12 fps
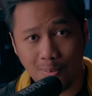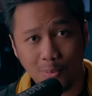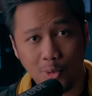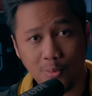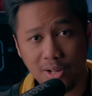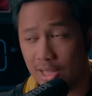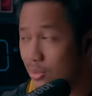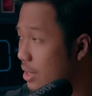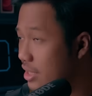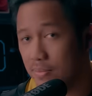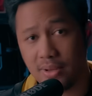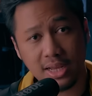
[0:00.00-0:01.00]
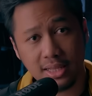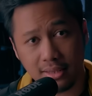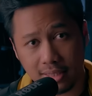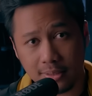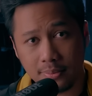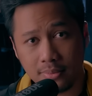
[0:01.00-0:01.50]
mobilnya tuh lagi
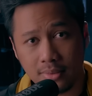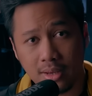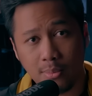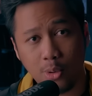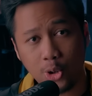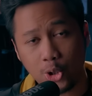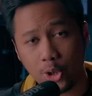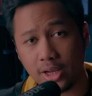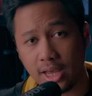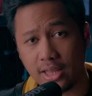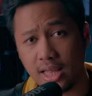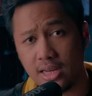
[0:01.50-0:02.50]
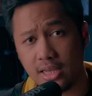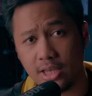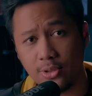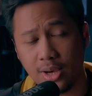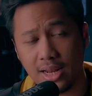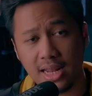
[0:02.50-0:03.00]
berhenti. Motornya ya tadi
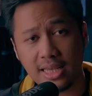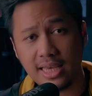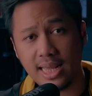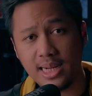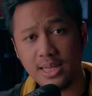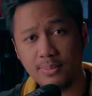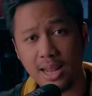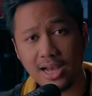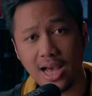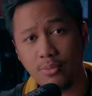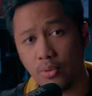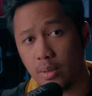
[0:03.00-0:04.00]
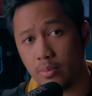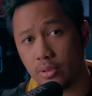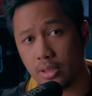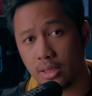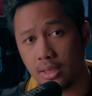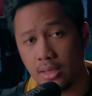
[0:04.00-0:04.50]
itu kan lagi ada di belakang mobil
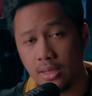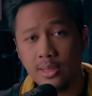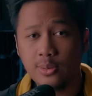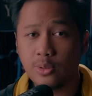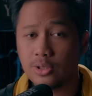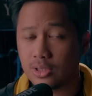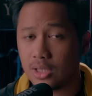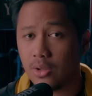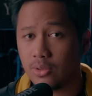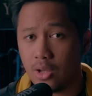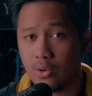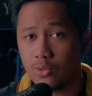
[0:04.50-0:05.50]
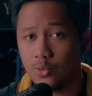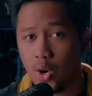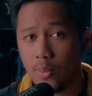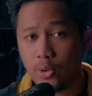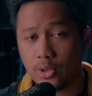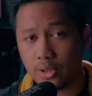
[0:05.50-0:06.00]
putih. Terus tahu-tahu dua
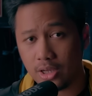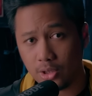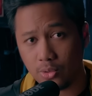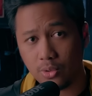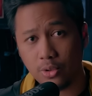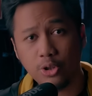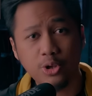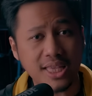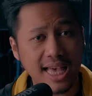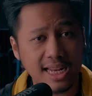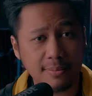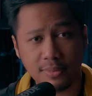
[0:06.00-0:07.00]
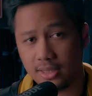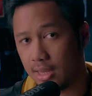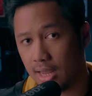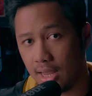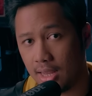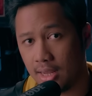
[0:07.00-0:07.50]
motor itu itu nyalip ke
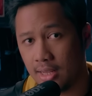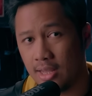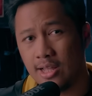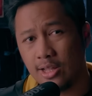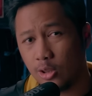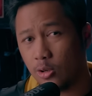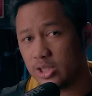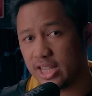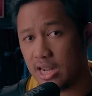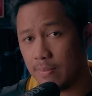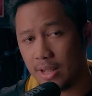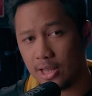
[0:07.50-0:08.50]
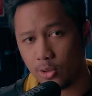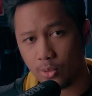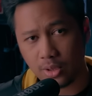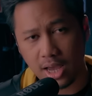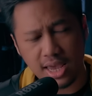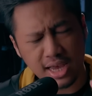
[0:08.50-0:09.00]
tengah. Terus yang depan
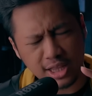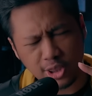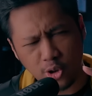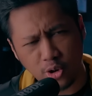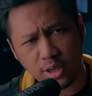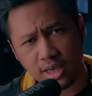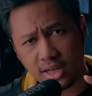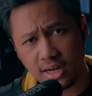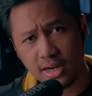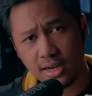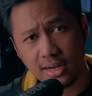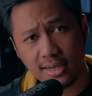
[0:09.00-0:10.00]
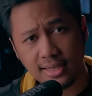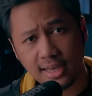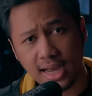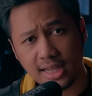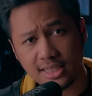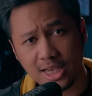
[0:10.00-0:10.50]
tuh kayak ngetokin
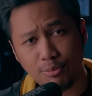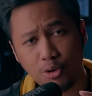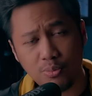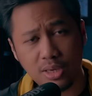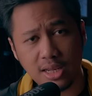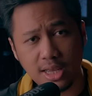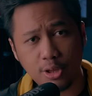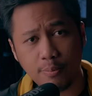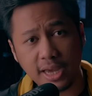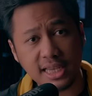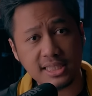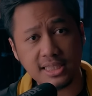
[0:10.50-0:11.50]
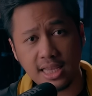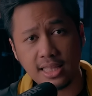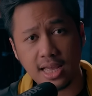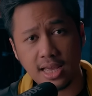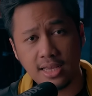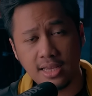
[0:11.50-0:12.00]
kaca mobilnya tuh pakai
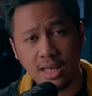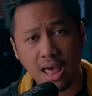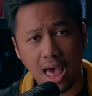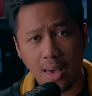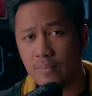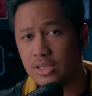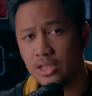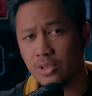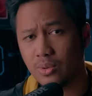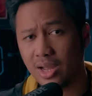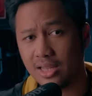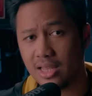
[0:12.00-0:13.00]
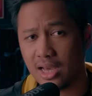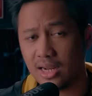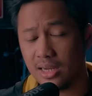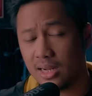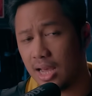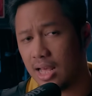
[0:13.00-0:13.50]
senjata. Abis itu katanya
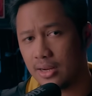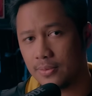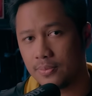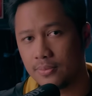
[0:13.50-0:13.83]
kedengar